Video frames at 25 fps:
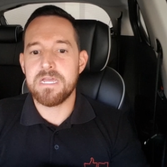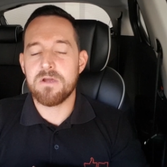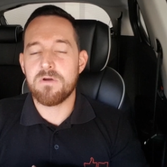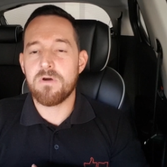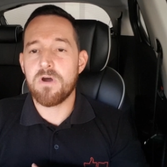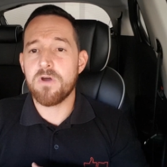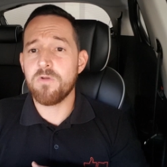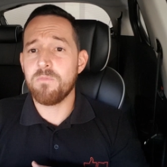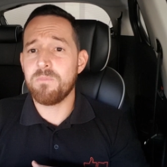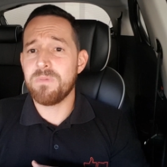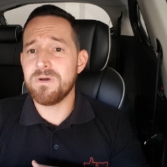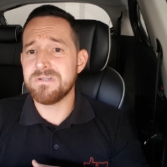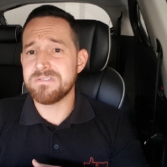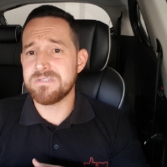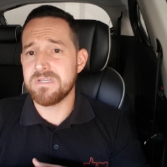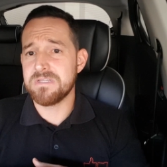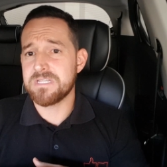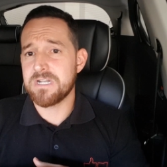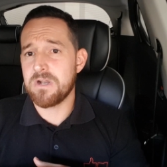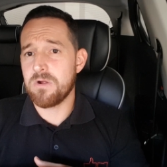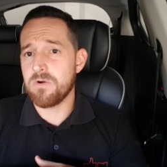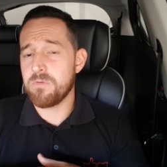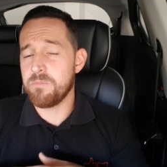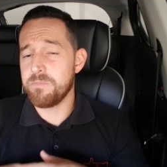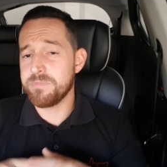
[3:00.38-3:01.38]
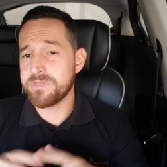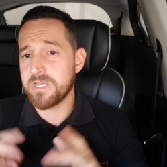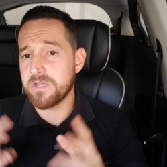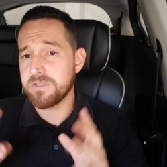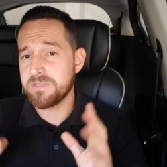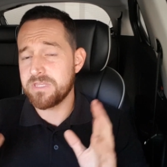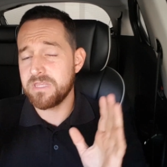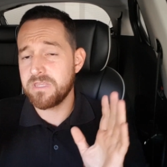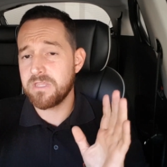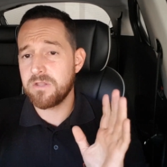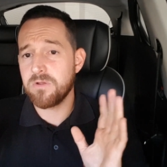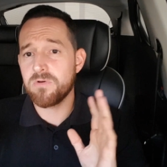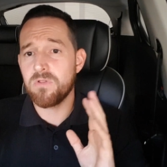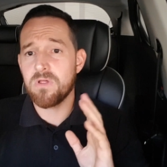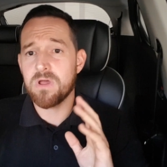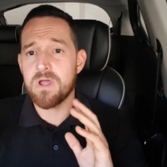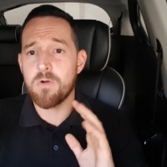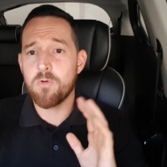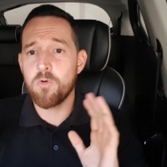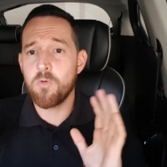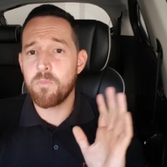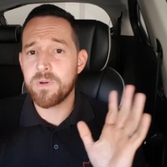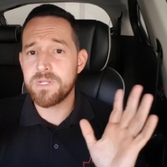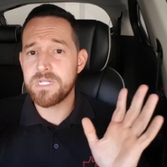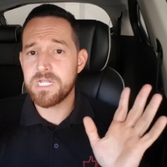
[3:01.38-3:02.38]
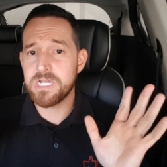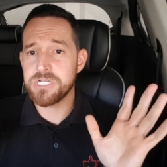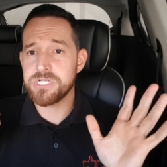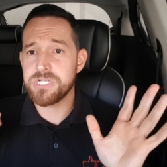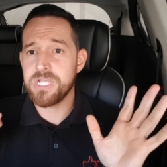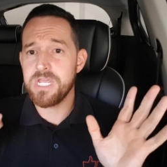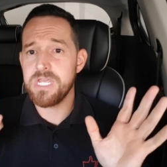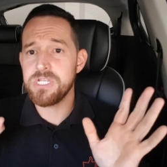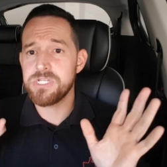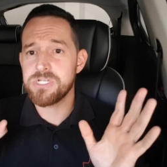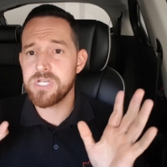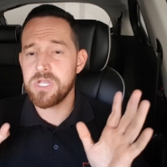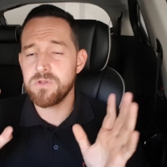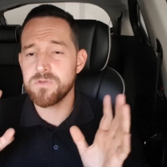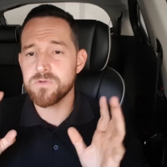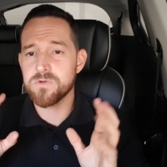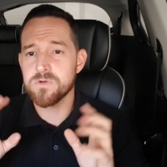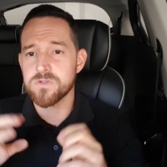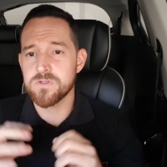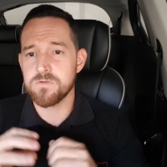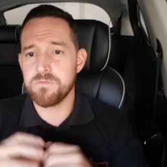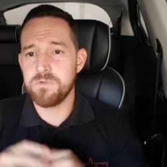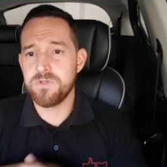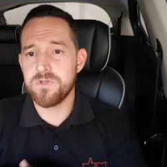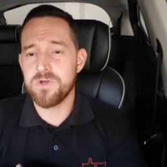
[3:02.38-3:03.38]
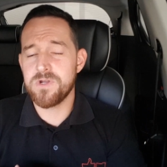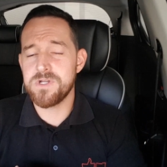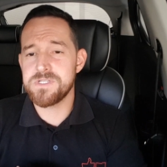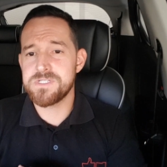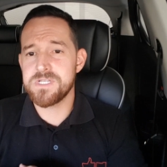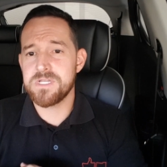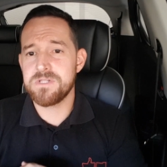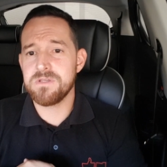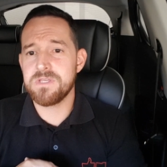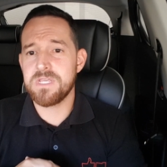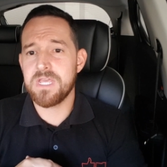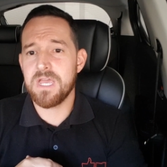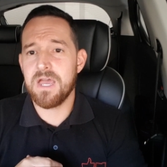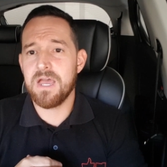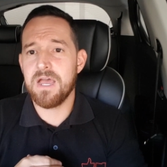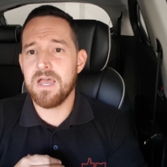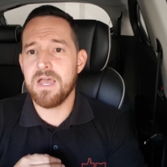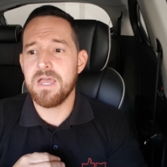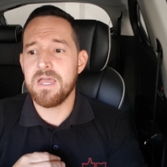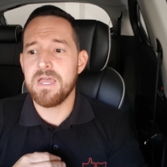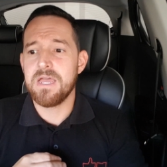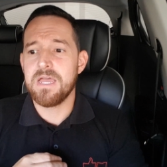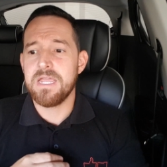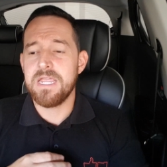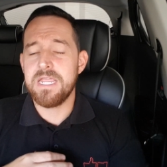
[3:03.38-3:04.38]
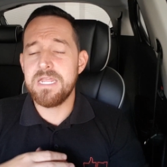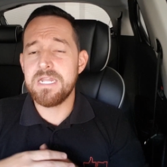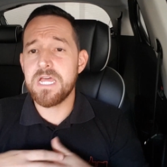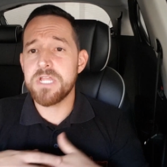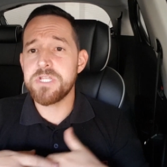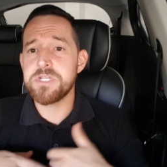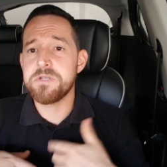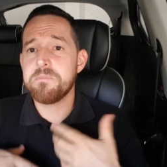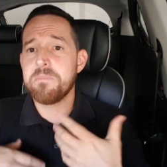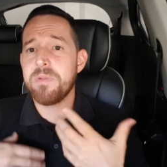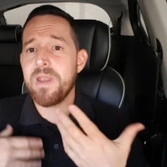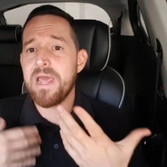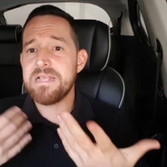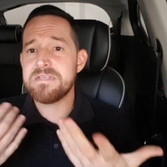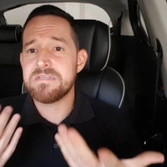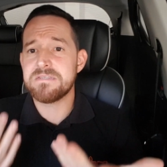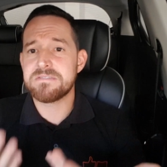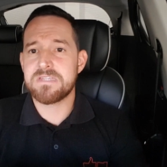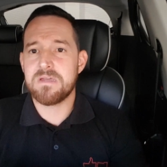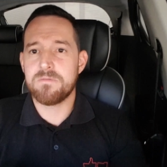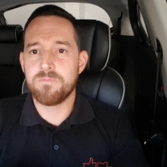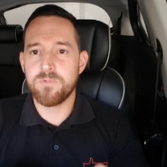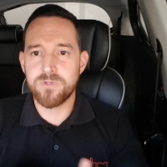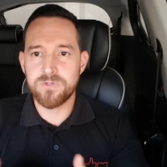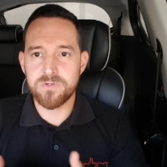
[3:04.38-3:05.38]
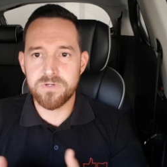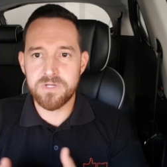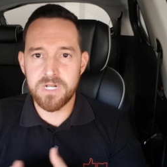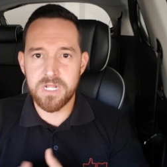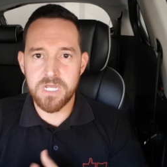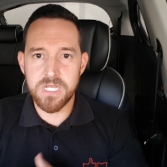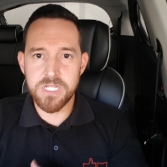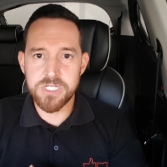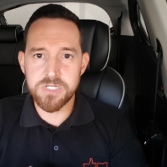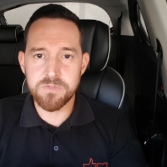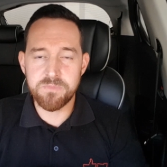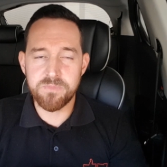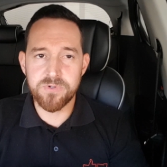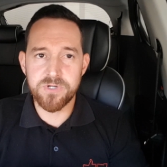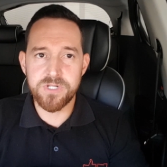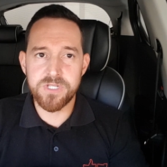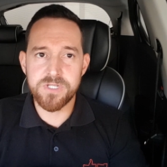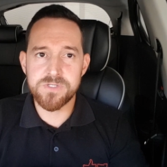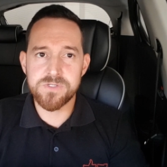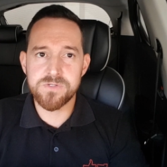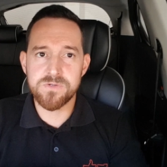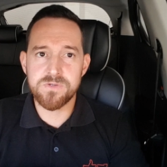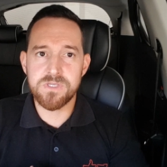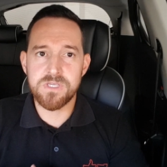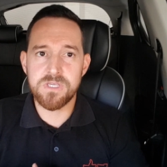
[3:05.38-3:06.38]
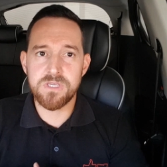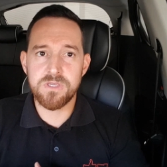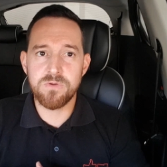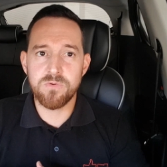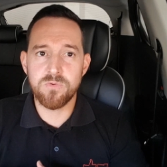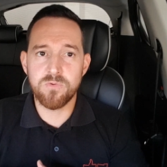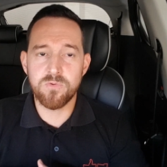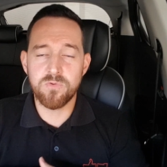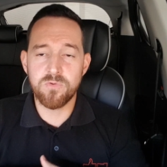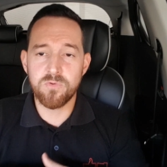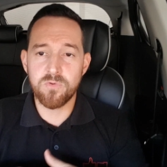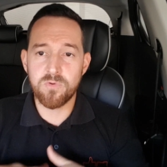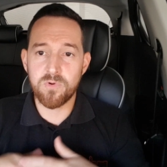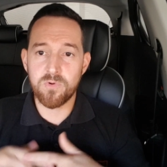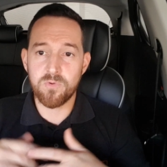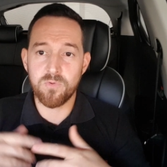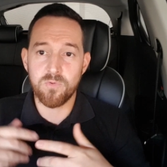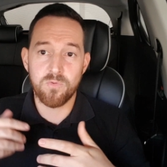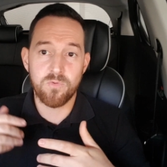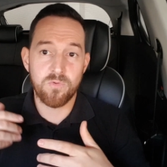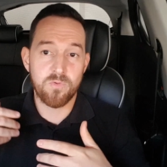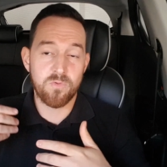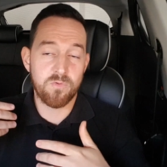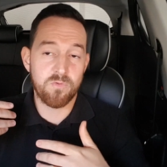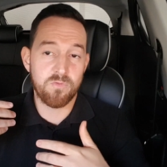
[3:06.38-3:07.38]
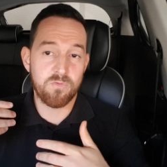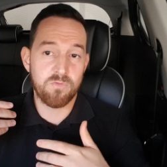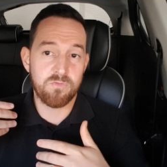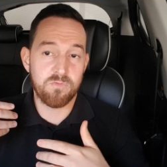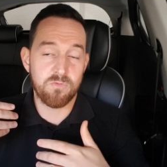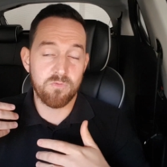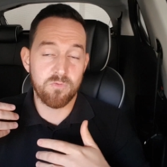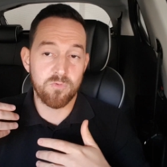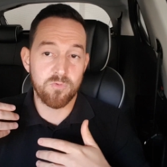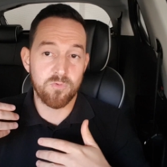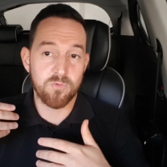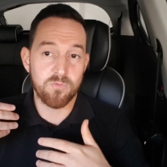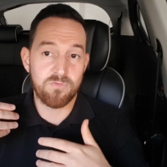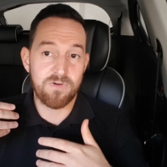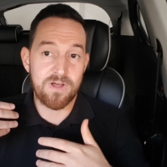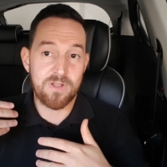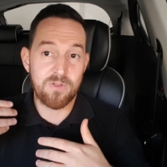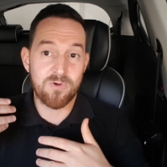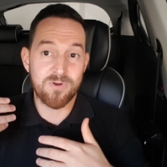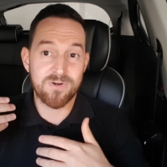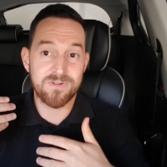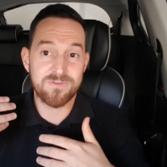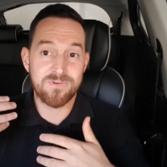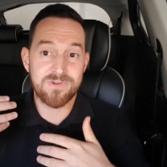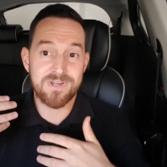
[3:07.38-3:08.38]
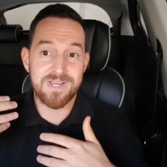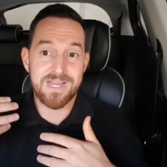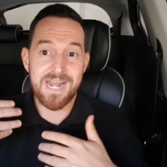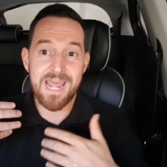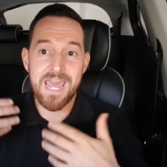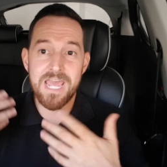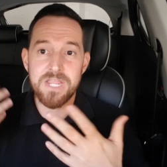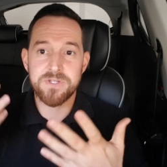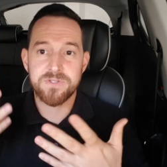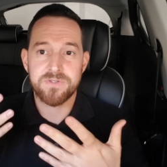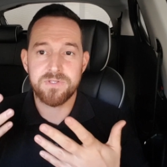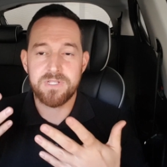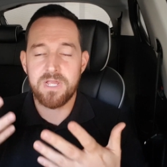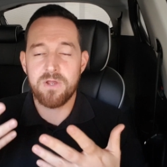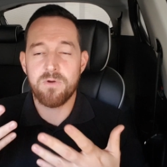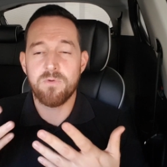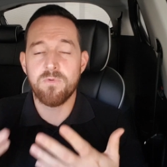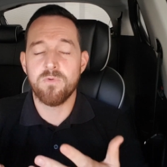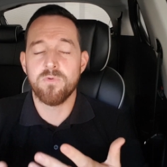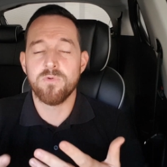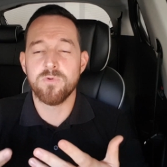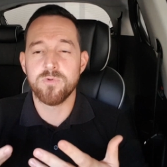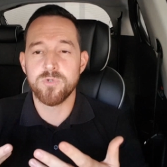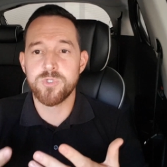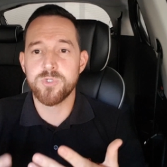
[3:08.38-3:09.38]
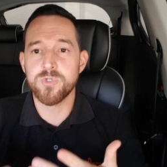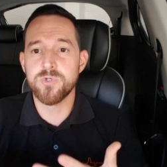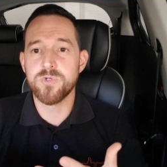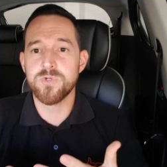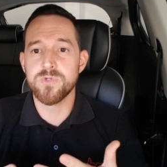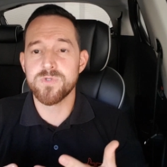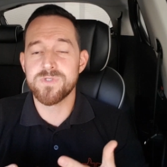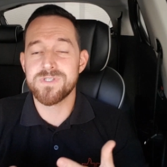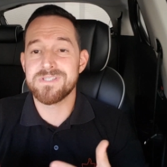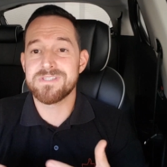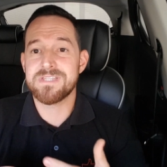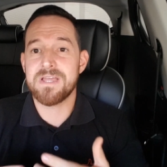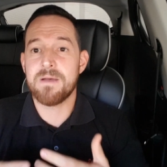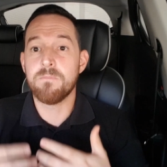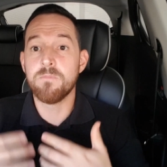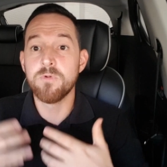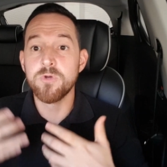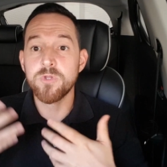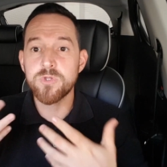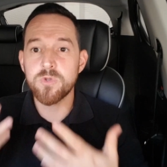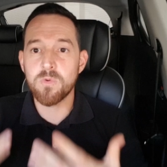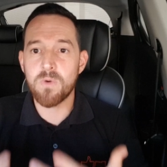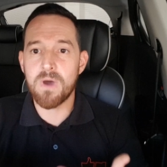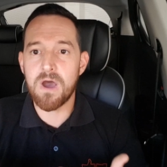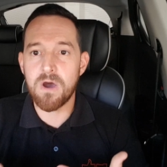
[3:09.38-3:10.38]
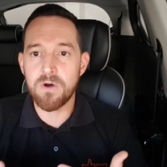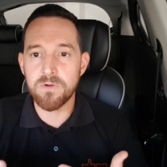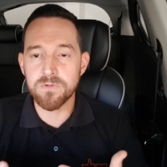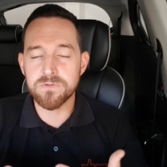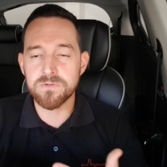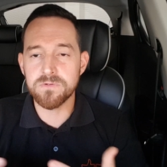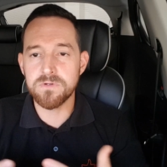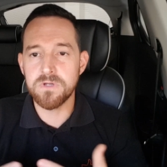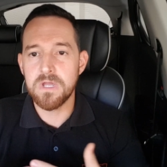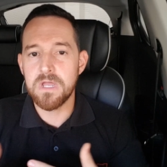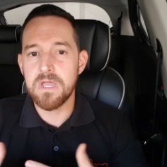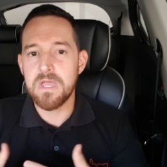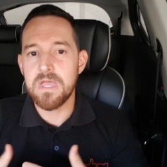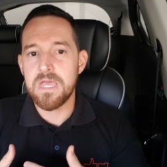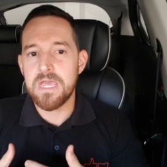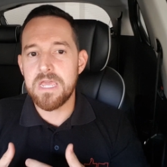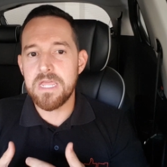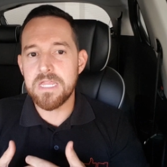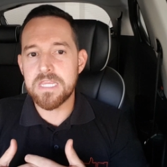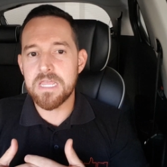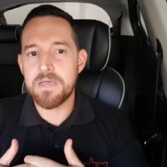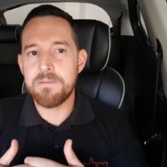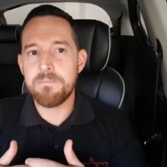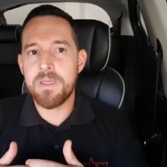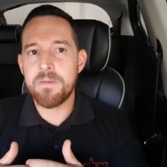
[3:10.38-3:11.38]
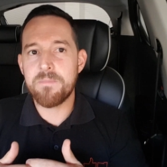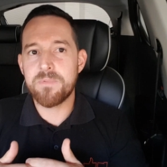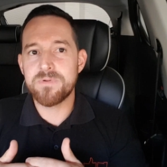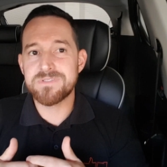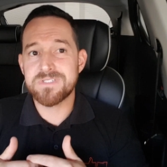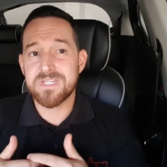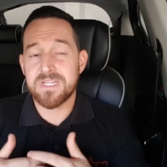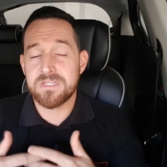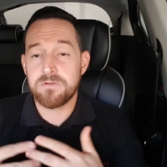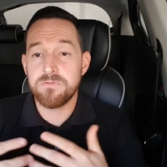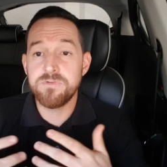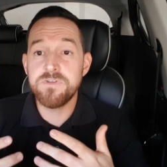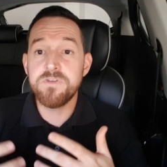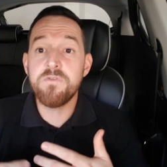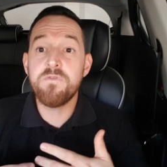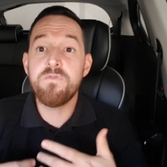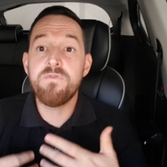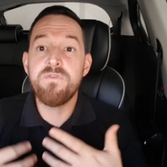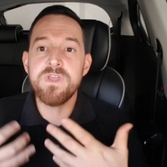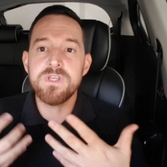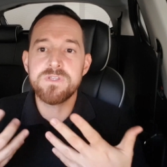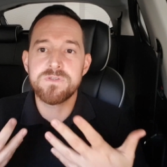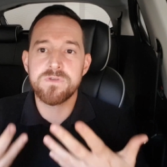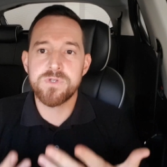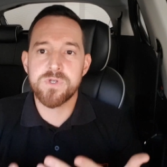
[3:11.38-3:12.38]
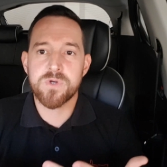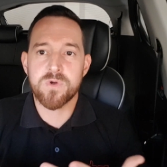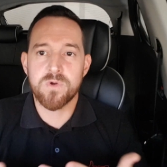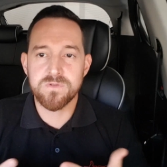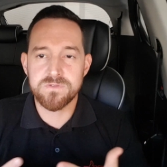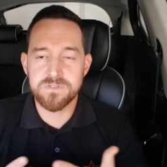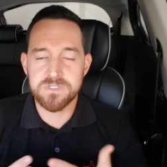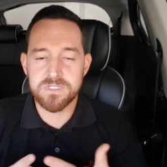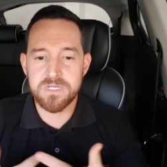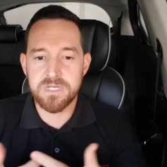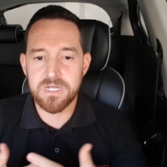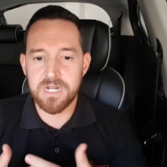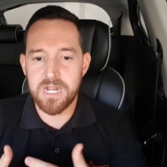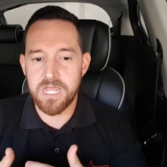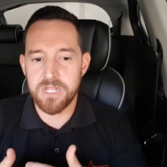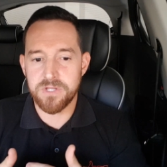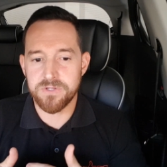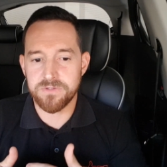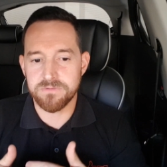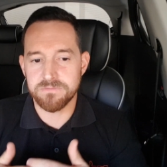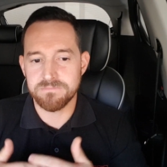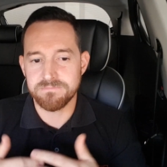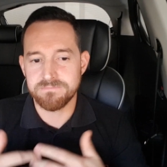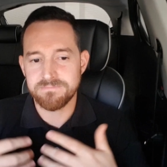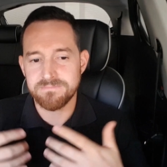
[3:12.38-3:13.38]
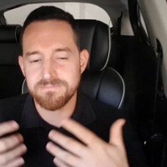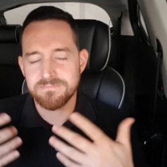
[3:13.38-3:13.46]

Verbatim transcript: Agora o Banco Central está tentando colocar a culpa na gente, aí, nos consumidores, dizendo que a inadimplência está muito grande, por isso que o, o, o valor do crédito, né, os juros está muito alto e também por isso está tão difícil de conseguir crédito.